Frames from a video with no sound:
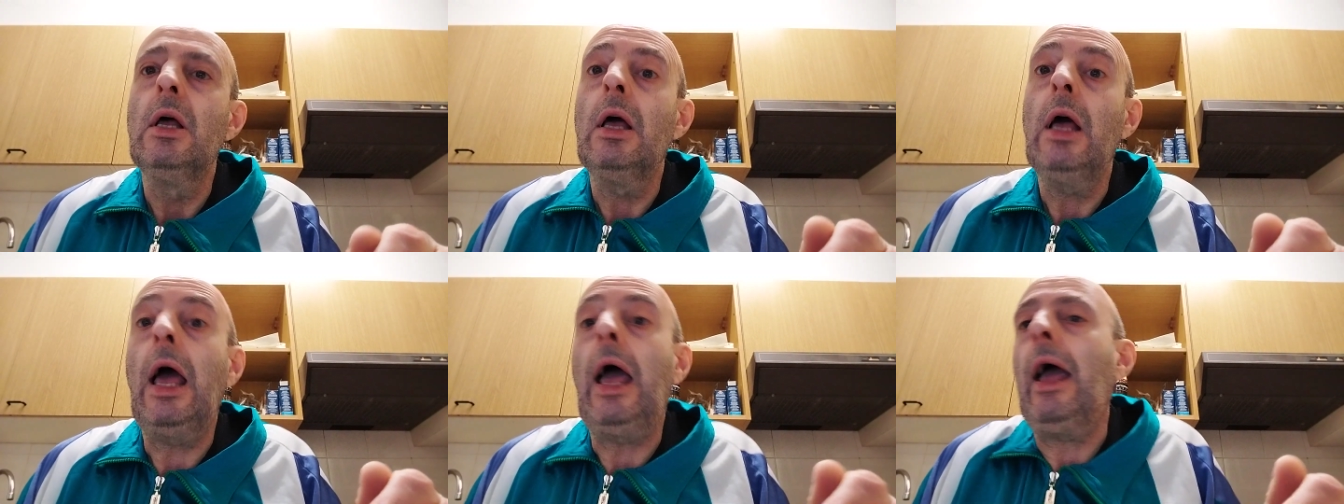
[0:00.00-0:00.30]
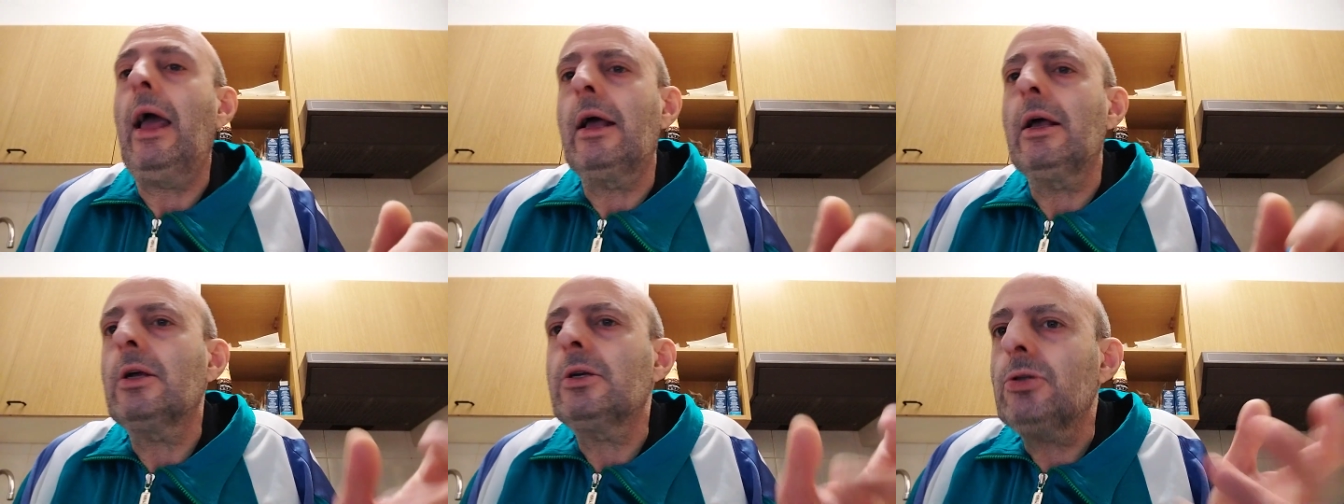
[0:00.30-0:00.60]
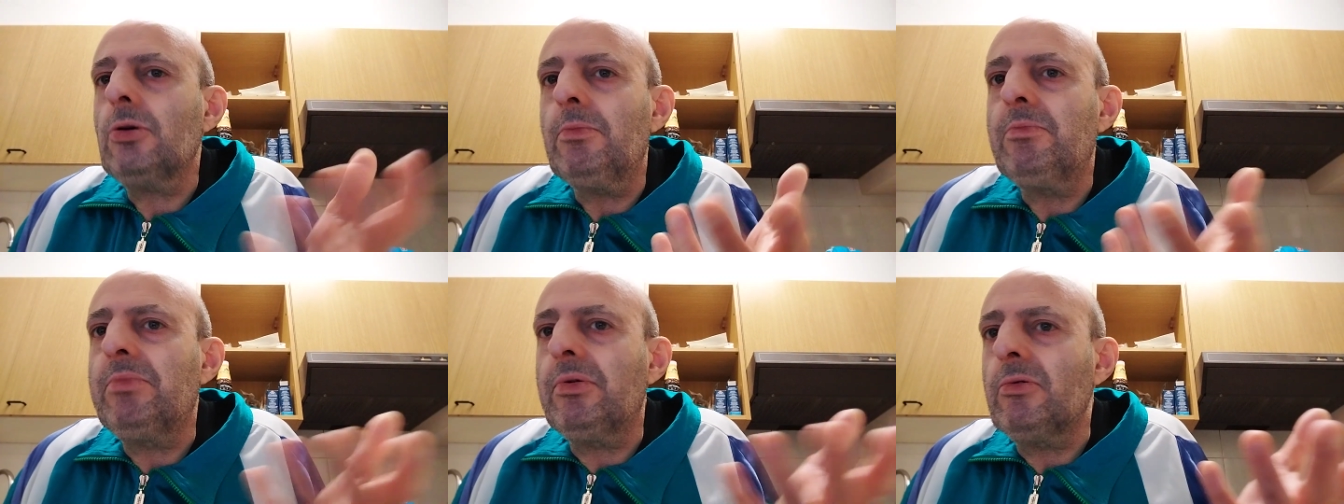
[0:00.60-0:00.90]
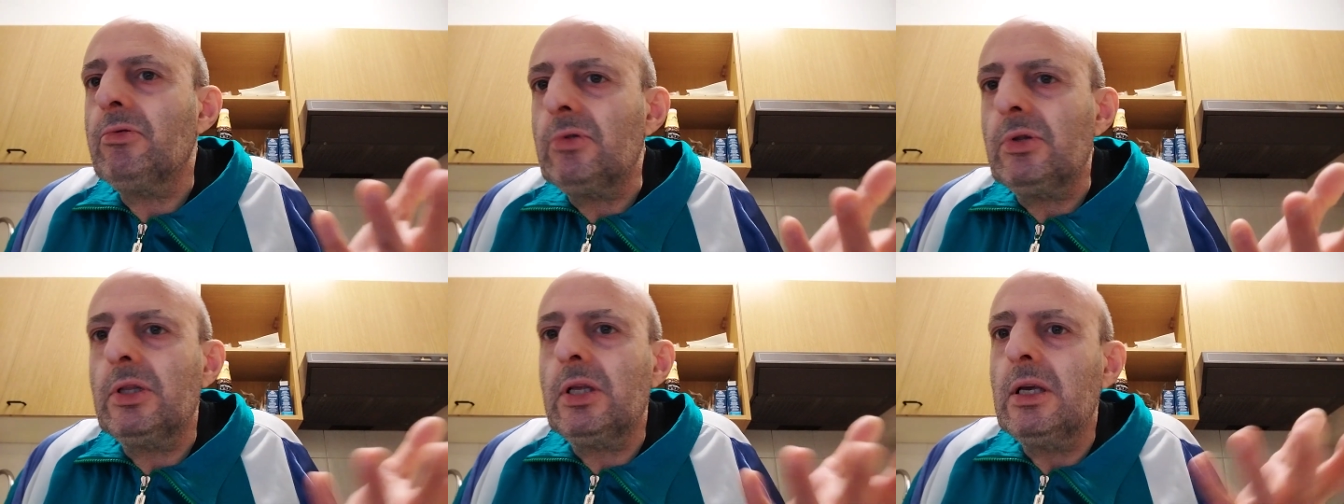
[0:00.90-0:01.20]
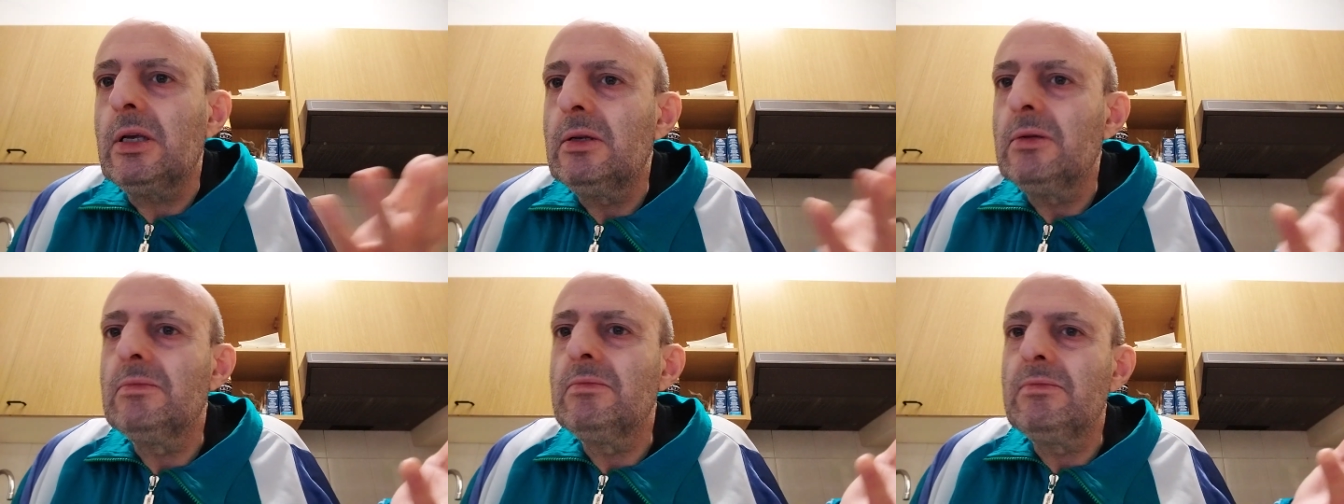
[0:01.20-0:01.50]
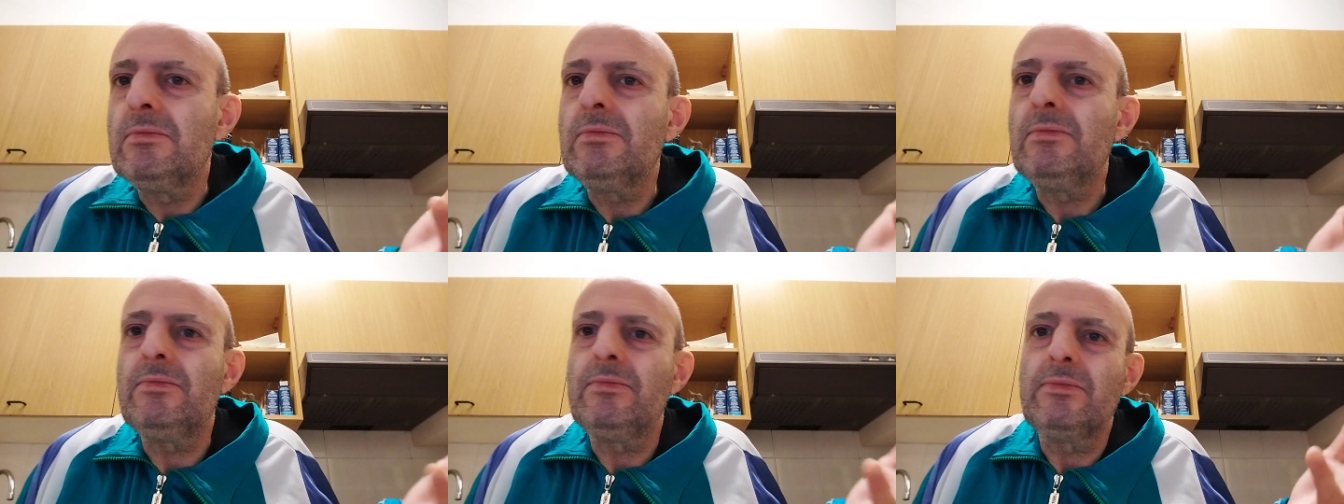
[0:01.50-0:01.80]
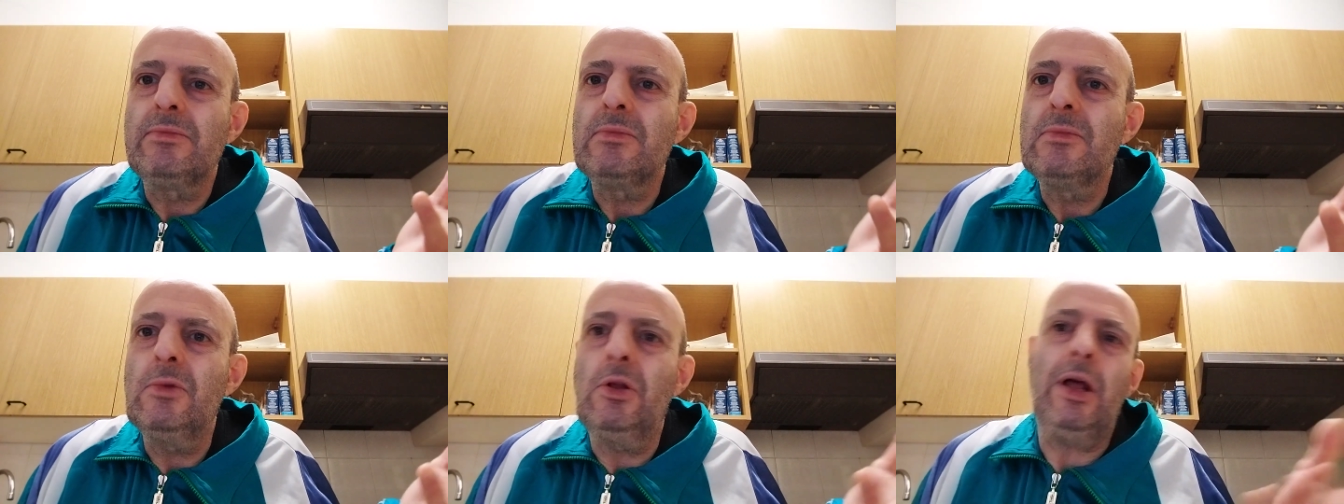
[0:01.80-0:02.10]
eh, sono punti,
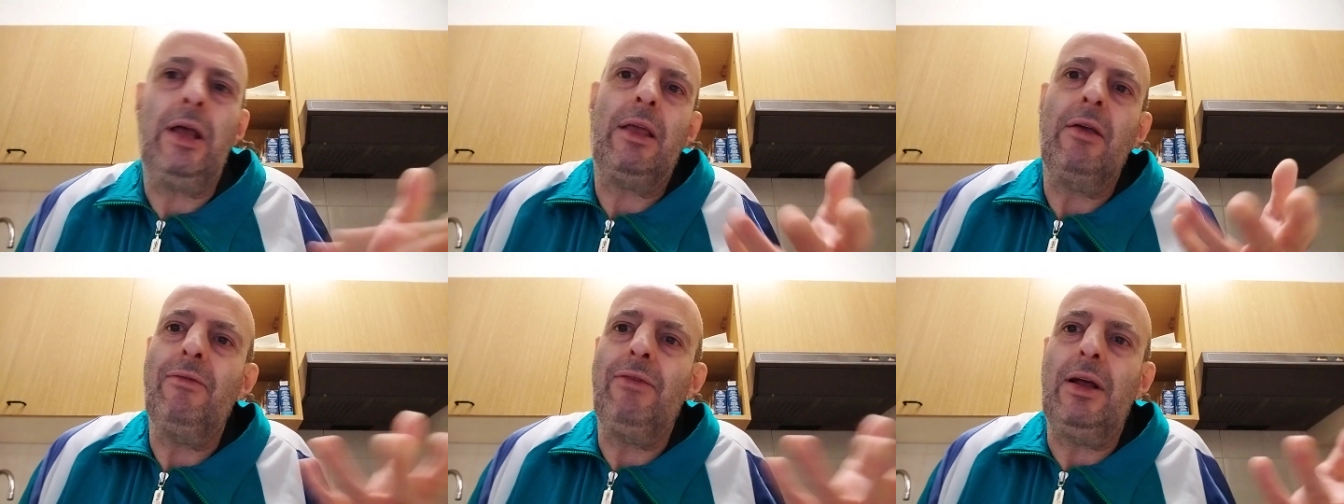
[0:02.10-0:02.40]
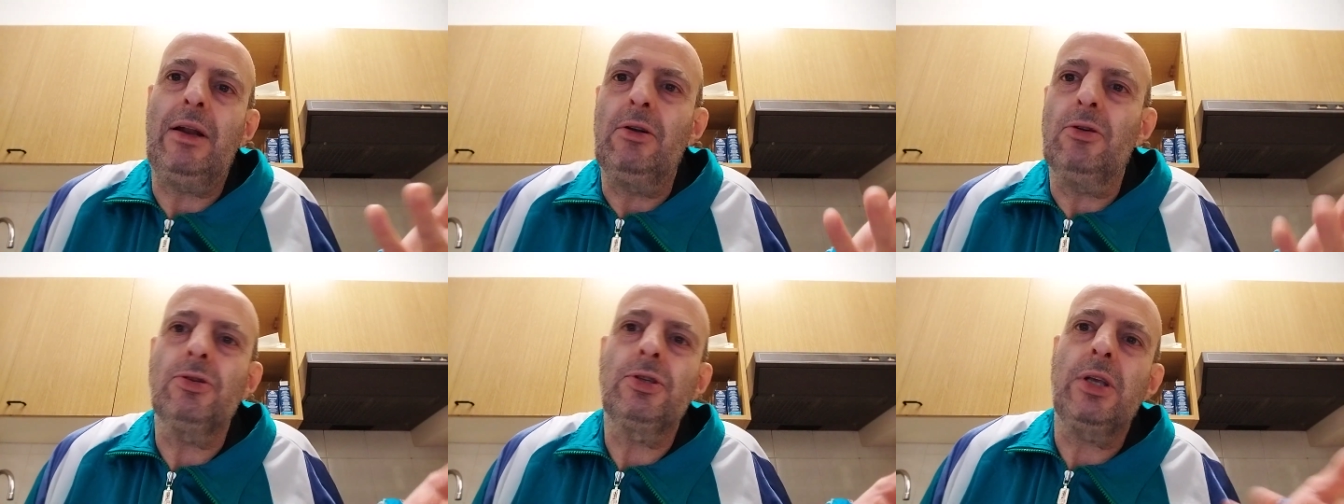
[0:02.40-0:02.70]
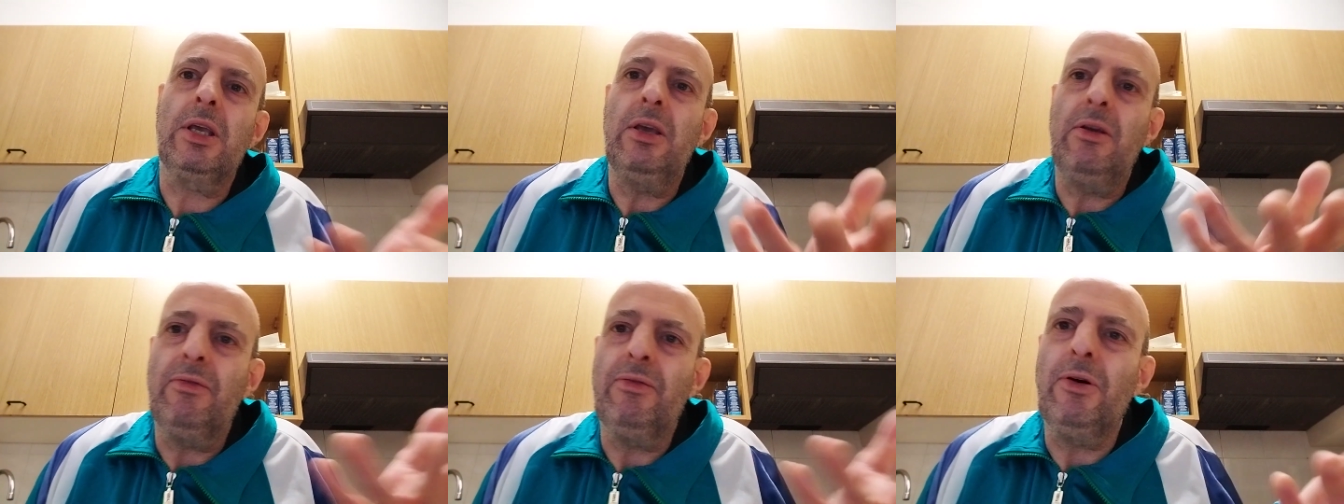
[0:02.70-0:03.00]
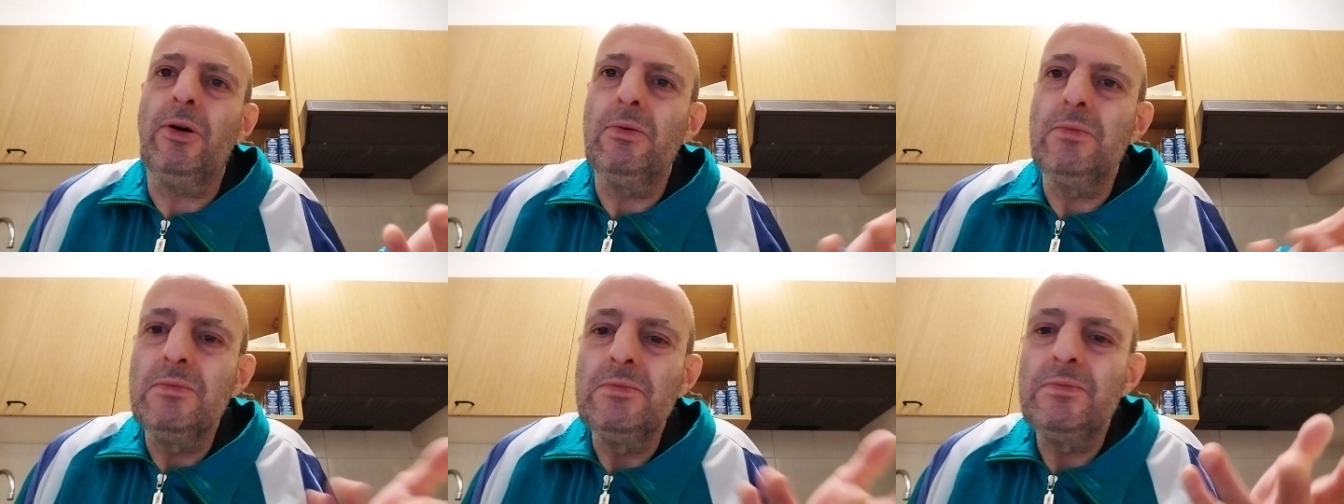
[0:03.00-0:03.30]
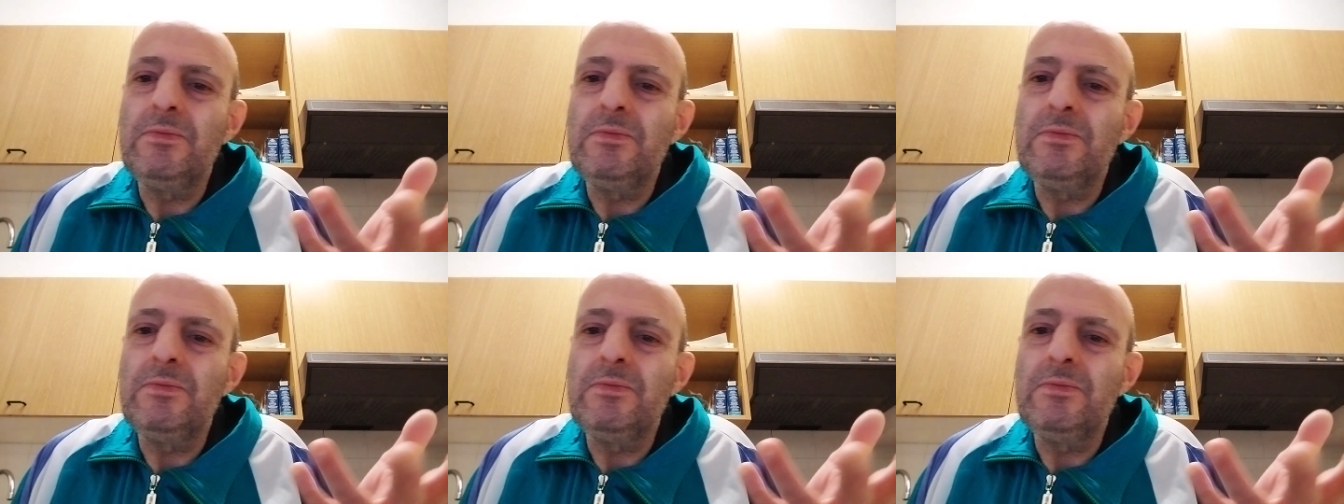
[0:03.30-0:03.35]
non è che fanno schifo.